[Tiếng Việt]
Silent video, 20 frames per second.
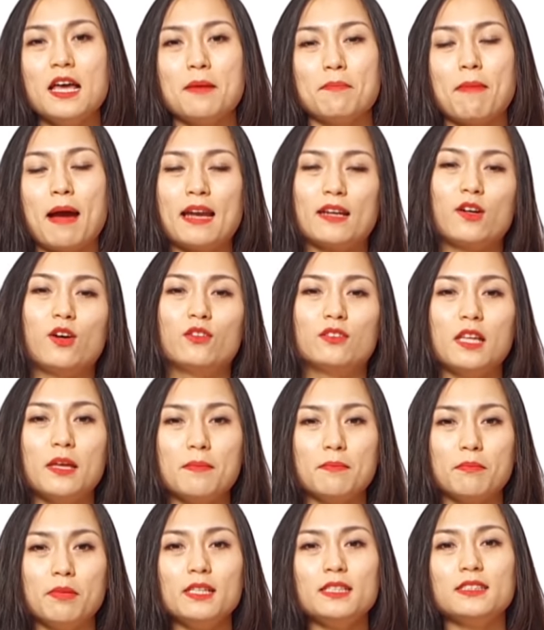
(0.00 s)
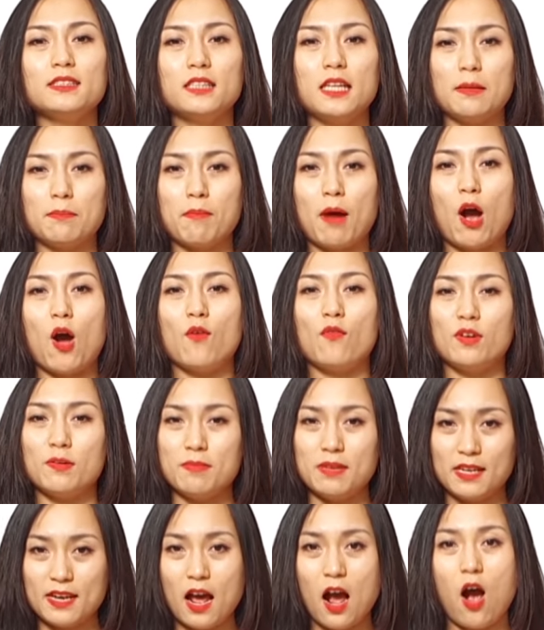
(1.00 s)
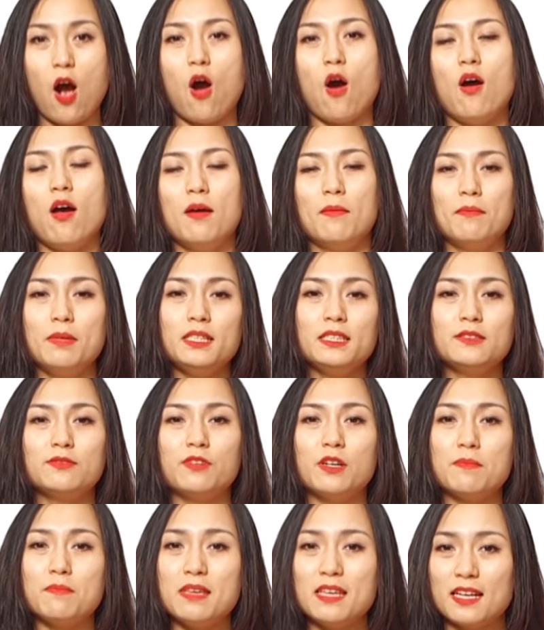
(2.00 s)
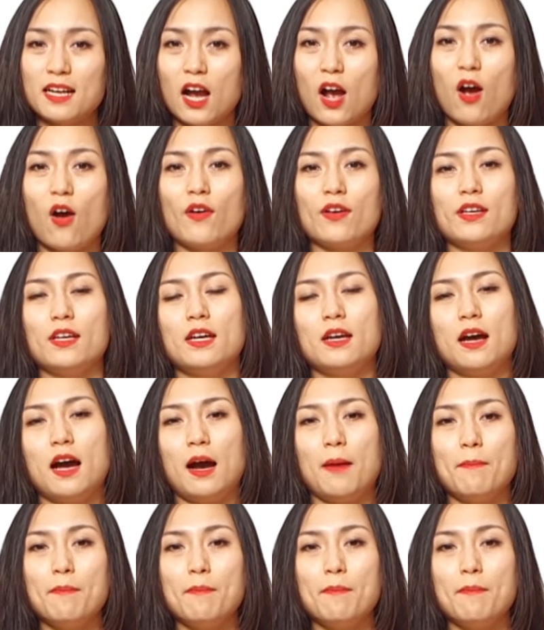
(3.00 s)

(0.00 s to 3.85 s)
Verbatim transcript: bạn có thể mix thịt bò với bí đỏ mix với bí ngòi à,